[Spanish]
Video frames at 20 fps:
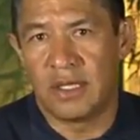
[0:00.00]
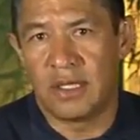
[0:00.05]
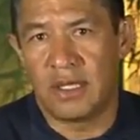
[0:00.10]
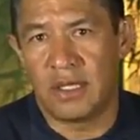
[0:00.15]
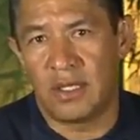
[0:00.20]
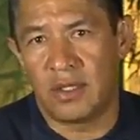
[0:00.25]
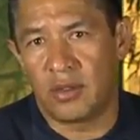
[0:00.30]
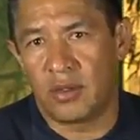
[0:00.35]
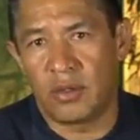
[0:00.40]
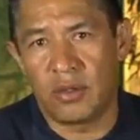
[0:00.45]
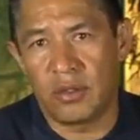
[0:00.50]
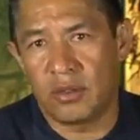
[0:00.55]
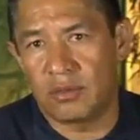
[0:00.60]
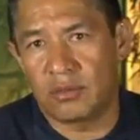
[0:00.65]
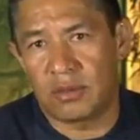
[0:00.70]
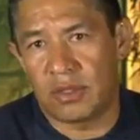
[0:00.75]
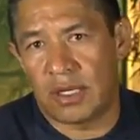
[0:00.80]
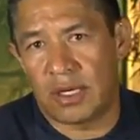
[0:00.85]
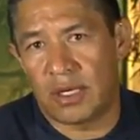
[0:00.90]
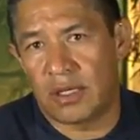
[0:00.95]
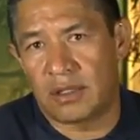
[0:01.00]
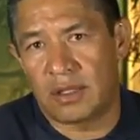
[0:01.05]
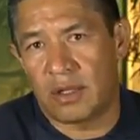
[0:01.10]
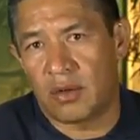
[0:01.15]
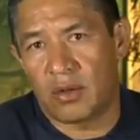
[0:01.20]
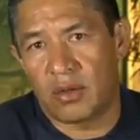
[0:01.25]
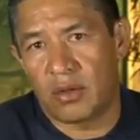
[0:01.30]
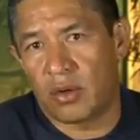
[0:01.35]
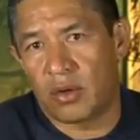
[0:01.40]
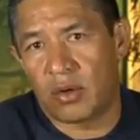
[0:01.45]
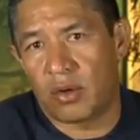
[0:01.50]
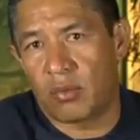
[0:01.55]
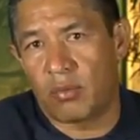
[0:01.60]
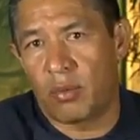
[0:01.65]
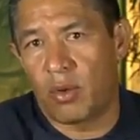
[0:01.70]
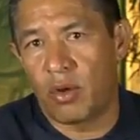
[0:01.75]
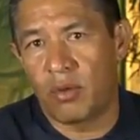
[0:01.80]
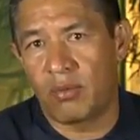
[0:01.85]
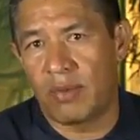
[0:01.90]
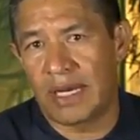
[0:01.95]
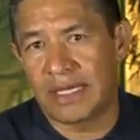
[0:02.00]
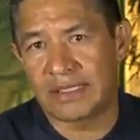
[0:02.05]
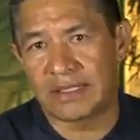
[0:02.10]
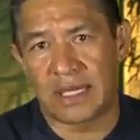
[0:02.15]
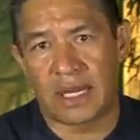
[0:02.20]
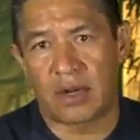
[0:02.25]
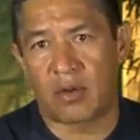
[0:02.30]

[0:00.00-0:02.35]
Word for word: Y yo te reitero, yo creo voy más al